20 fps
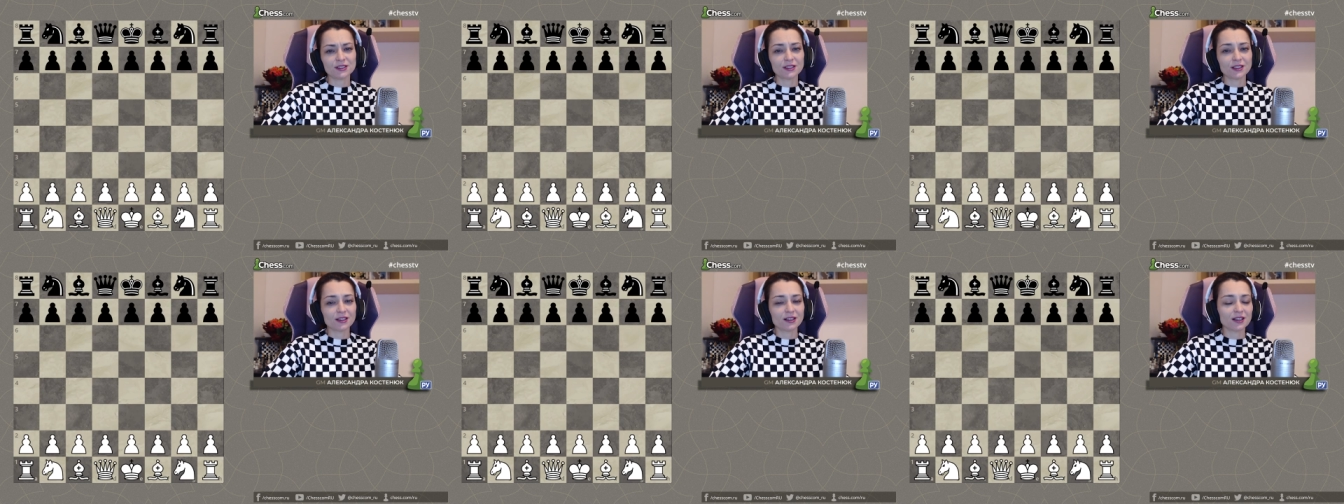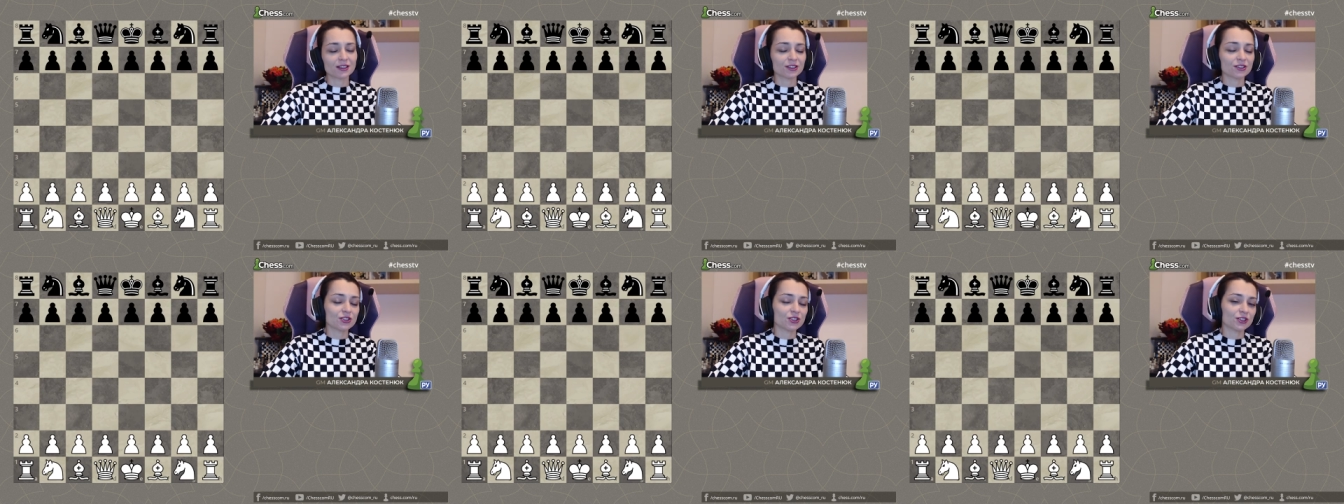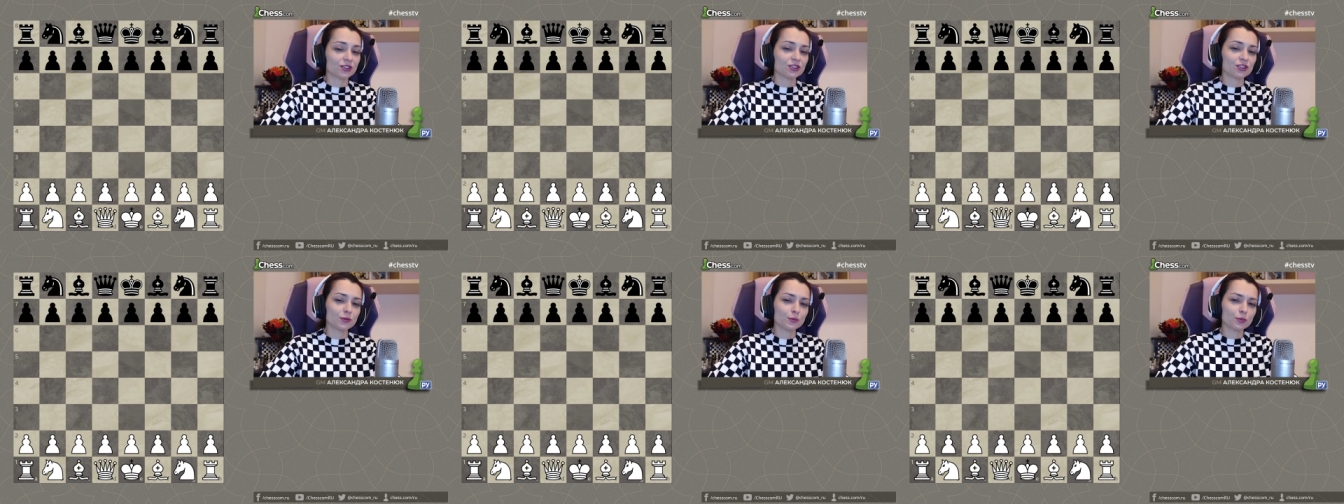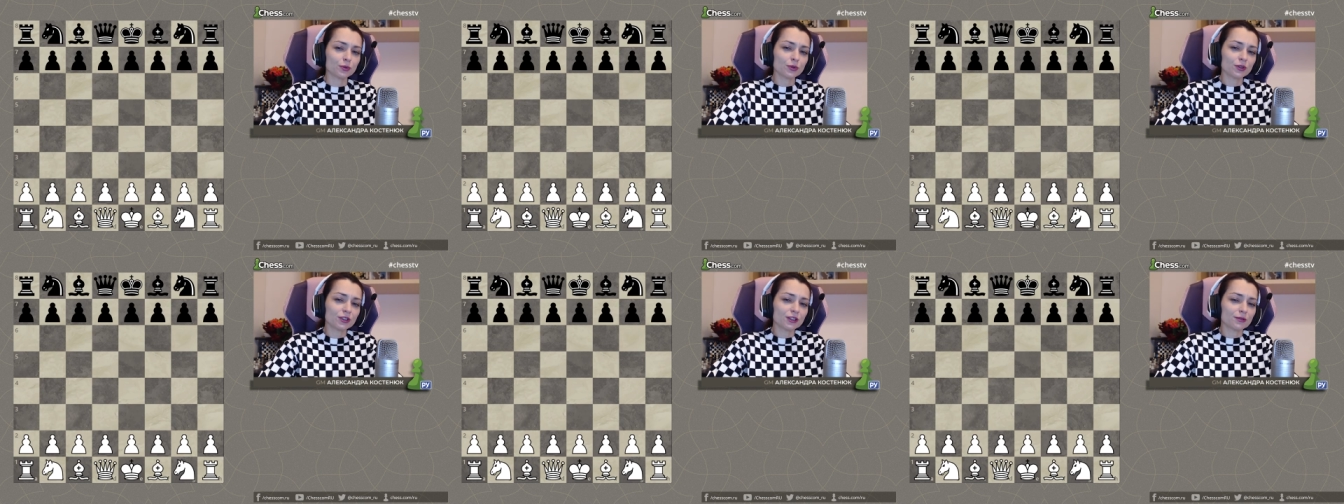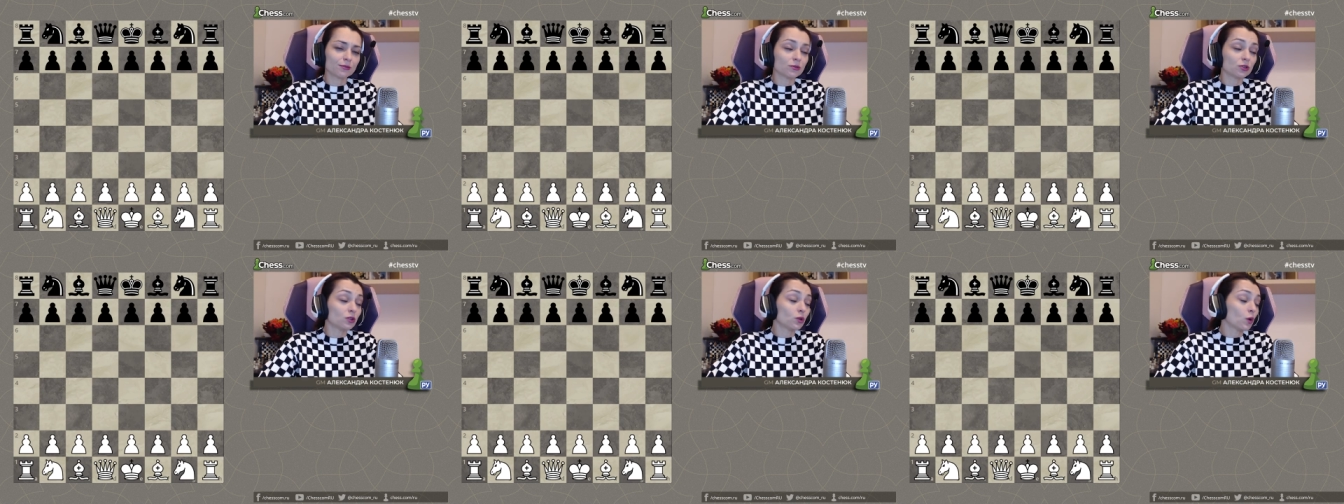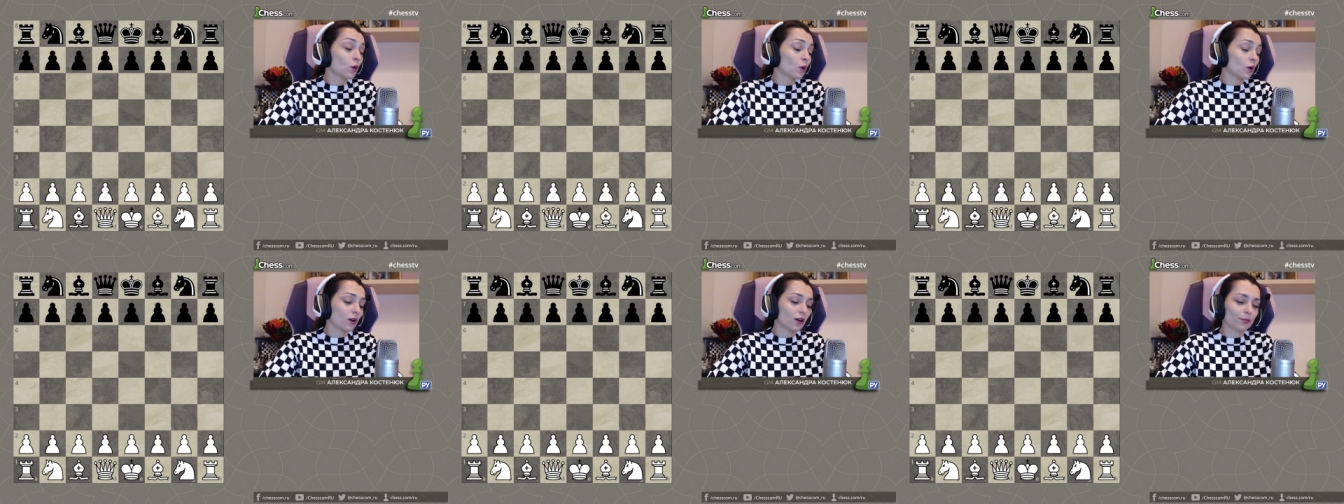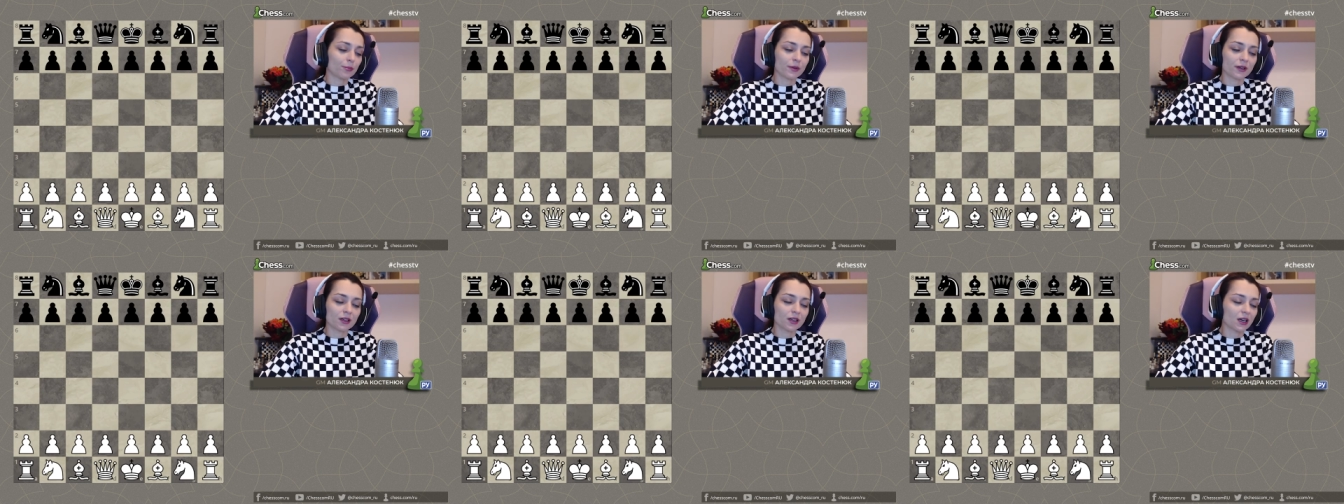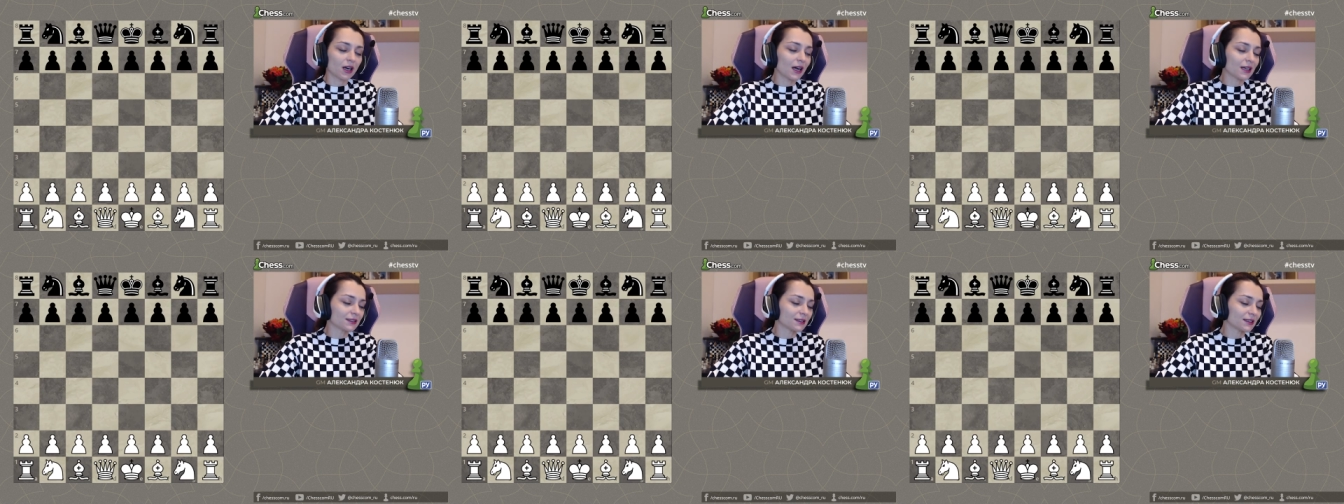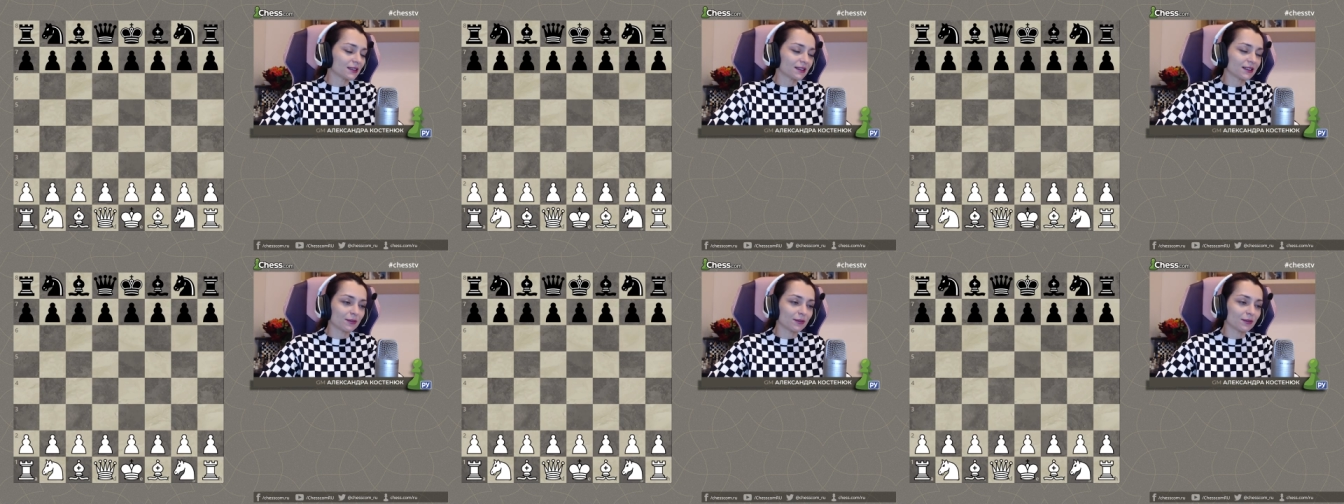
карточкой чемпиона много прекрасных